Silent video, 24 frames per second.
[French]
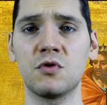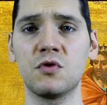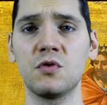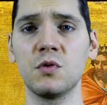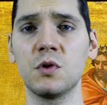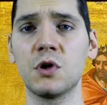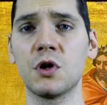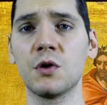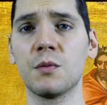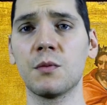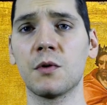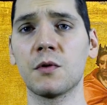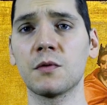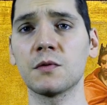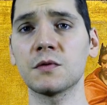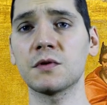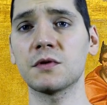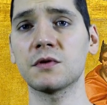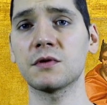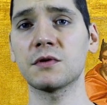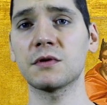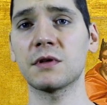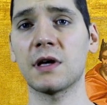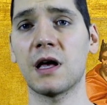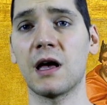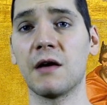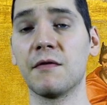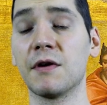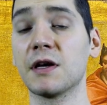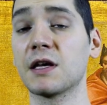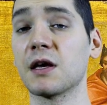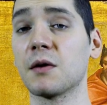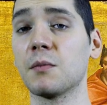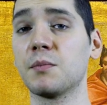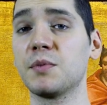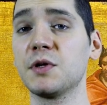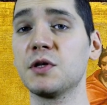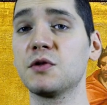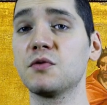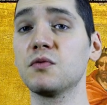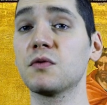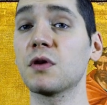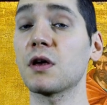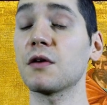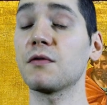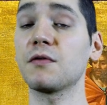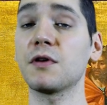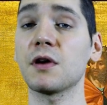Tout commence avec un Picsou
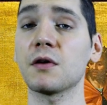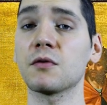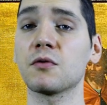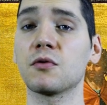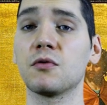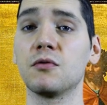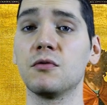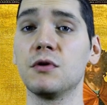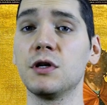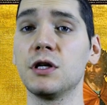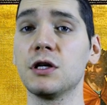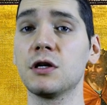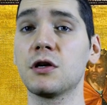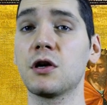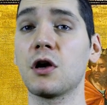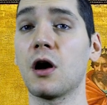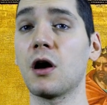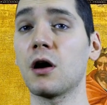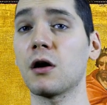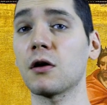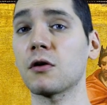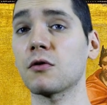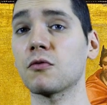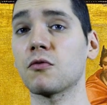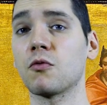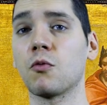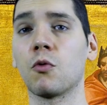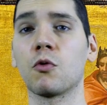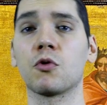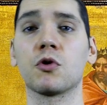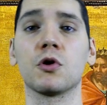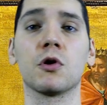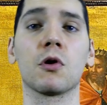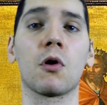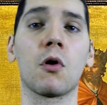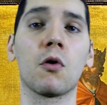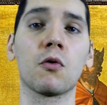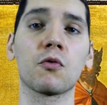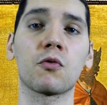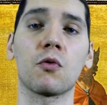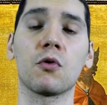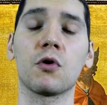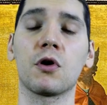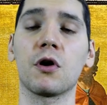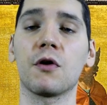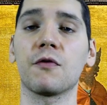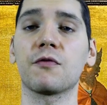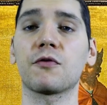très fier de lui car donc il rentre
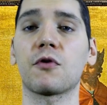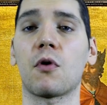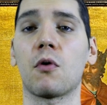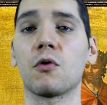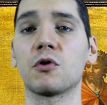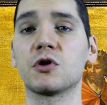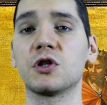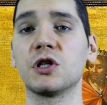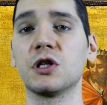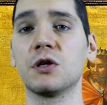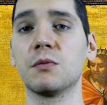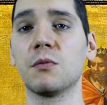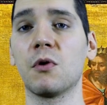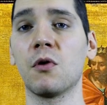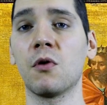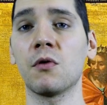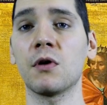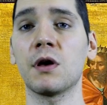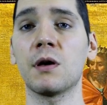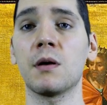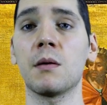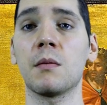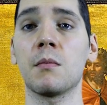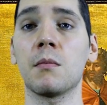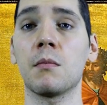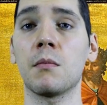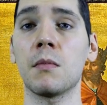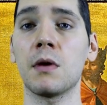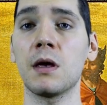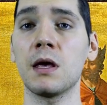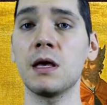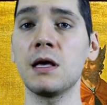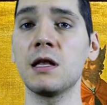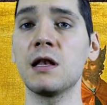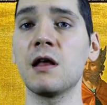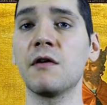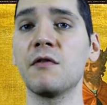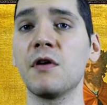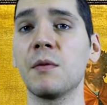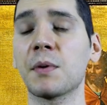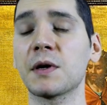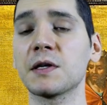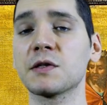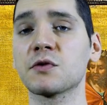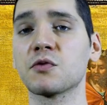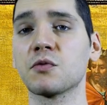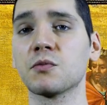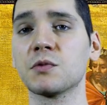au coffre tranquillement, il avait
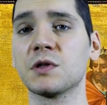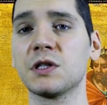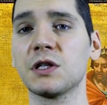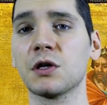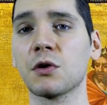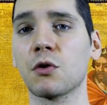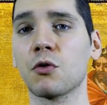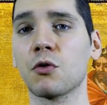pris son petit